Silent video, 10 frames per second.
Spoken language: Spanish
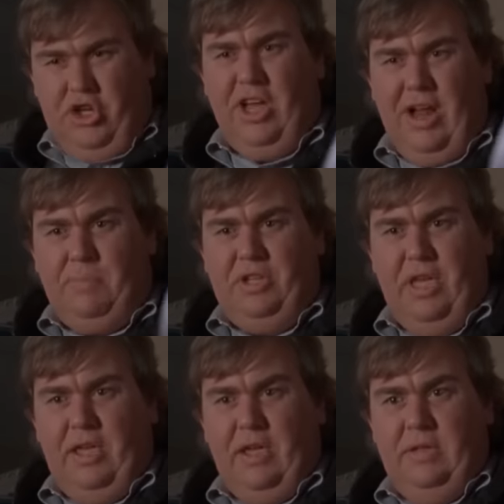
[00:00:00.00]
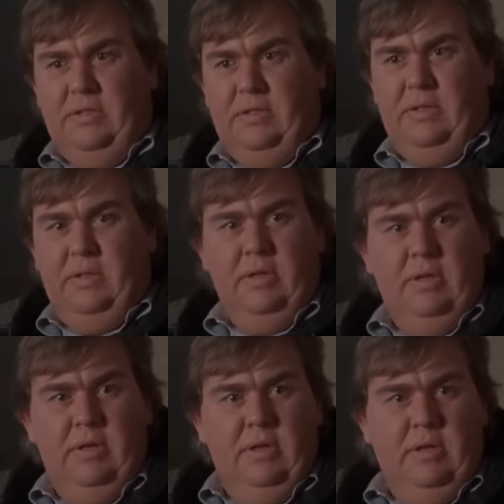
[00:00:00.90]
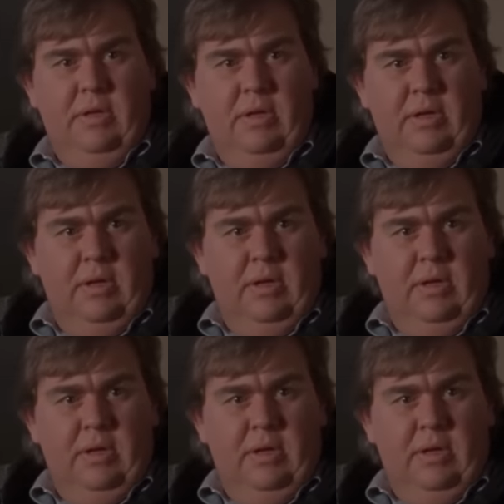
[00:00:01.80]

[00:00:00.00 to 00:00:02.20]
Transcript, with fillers: pero luego los regaña duramente para que